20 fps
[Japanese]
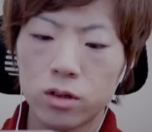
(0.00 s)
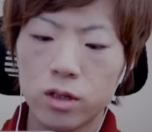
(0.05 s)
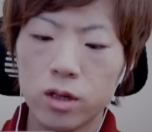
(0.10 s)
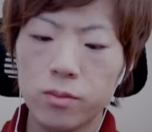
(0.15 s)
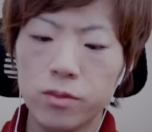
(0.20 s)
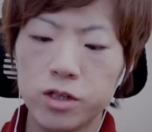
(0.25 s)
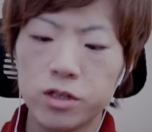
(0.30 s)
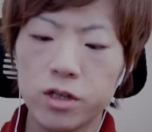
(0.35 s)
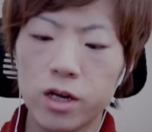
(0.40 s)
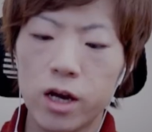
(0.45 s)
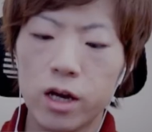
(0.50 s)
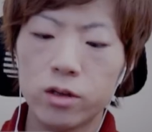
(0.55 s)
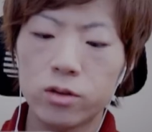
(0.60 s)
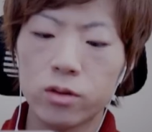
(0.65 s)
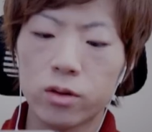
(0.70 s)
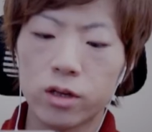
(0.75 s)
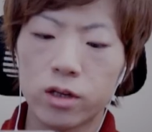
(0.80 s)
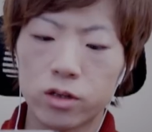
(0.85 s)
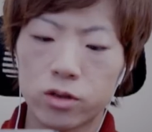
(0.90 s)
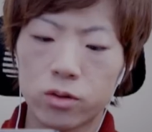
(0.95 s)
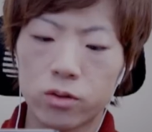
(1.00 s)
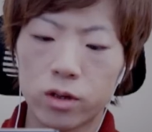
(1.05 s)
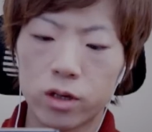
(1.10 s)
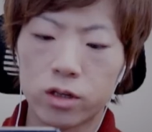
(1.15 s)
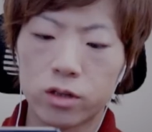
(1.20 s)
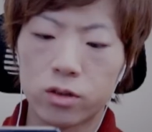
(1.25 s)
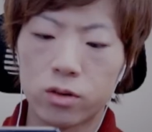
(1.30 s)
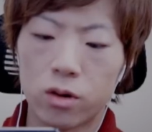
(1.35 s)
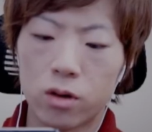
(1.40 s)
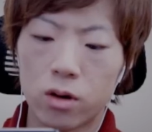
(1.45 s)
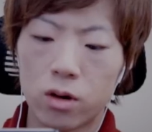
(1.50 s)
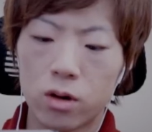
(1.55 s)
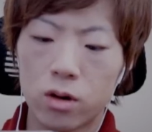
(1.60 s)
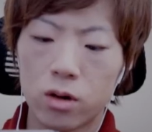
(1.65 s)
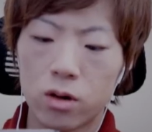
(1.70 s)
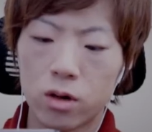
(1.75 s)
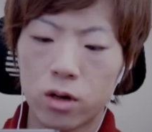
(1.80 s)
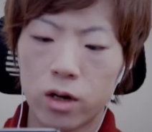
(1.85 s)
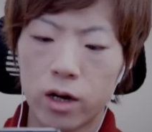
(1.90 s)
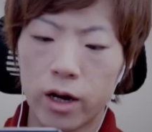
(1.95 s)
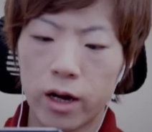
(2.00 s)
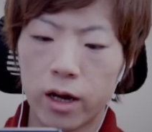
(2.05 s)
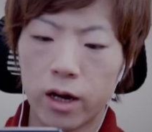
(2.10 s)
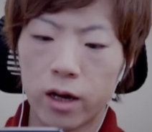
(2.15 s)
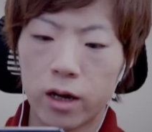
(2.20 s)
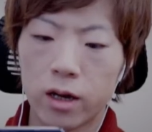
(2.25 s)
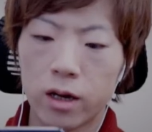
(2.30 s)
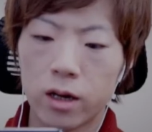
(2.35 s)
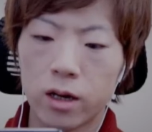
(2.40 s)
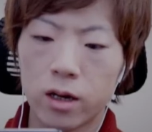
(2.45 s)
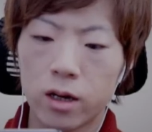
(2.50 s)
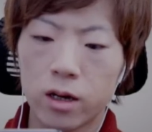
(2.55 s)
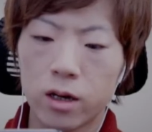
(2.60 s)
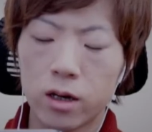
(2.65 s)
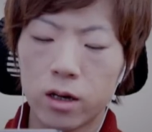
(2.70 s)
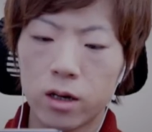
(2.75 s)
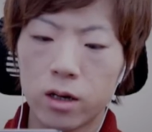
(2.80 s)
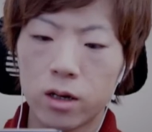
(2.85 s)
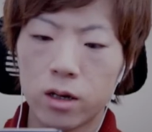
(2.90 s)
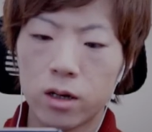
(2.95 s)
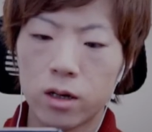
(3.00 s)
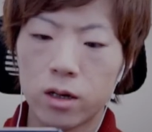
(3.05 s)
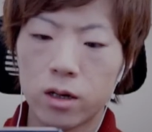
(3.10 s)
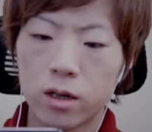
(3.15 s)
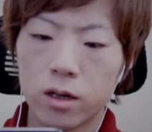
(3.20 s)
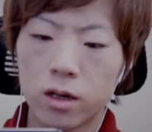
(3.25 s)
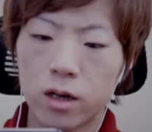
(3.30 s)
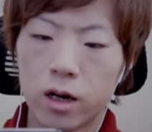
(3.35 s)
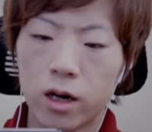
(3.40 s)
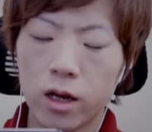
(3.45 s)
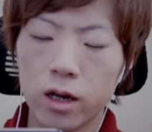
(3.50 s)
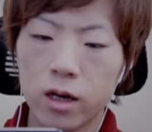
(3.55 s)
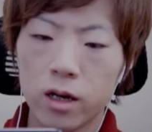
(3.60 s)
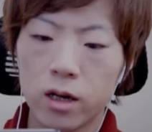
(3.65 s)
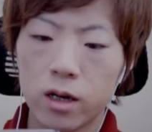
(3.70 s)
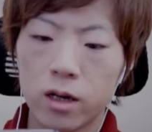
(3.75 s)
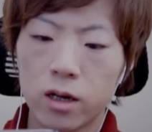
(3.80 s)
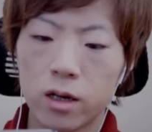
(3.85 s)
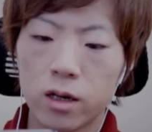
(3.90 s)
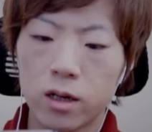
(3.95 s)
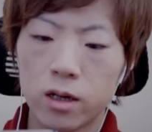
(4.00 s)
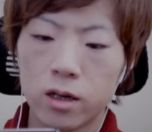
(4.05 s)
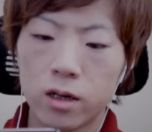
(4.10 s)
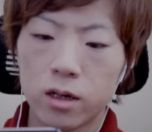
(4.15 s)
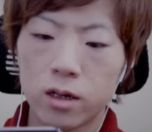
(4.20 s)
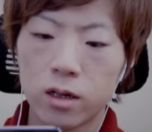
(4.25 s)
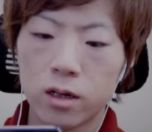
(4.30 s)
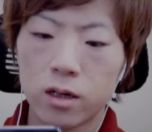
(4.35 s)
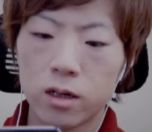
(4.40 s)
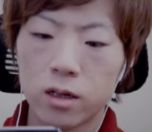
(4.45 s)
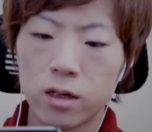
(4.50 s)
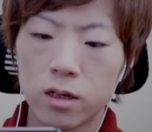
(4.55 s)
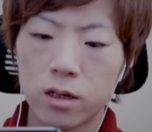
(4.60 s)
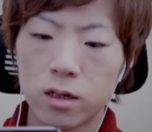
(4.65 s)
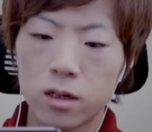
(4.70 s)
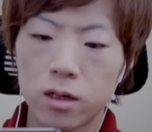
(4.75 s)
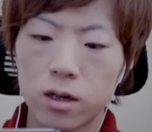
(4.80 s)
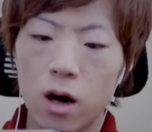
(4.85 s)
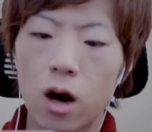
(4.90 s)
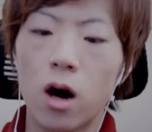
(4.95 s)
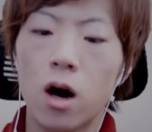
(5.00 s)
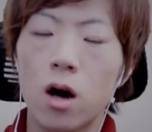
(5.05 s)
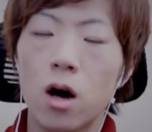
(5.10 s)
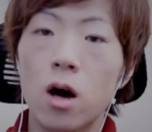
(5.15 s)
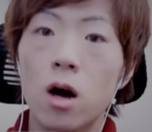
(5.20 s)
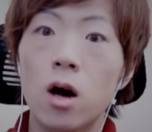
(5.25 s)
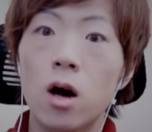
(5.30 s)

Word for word: で水減るとかでしょこれきっとはいあれあ